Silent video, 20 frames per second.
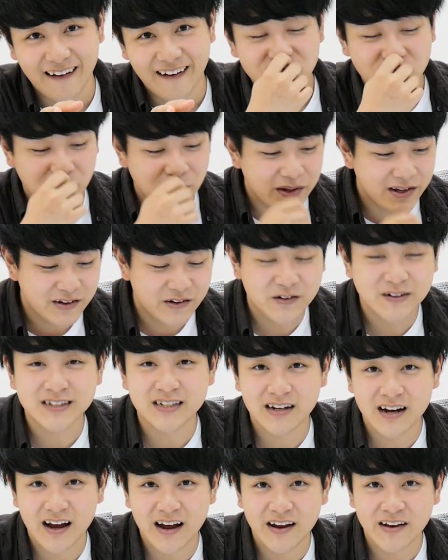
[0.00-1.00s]
ちょっとびっくり
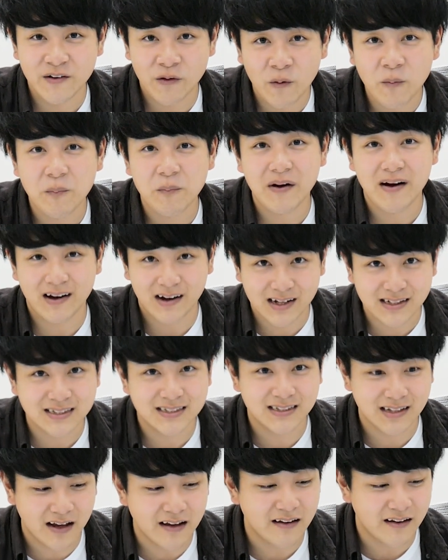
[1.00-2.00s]
じゃない？
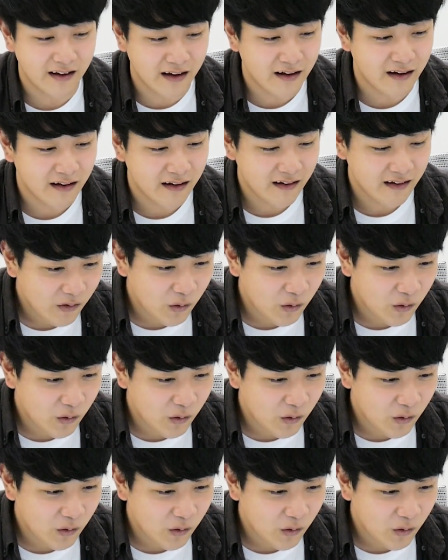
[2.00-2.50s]
48,000円。